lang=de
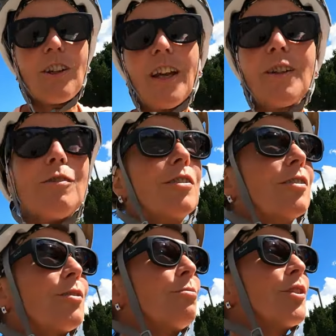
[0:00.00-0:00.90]

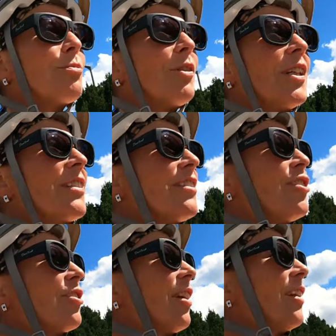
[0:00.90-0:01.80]
Steigung tue ich mir jetzt
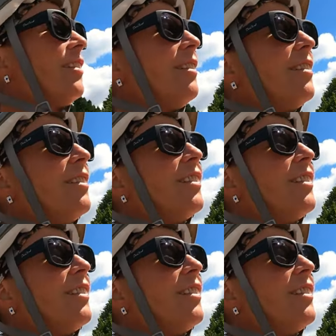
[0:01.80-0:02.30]
nicht an.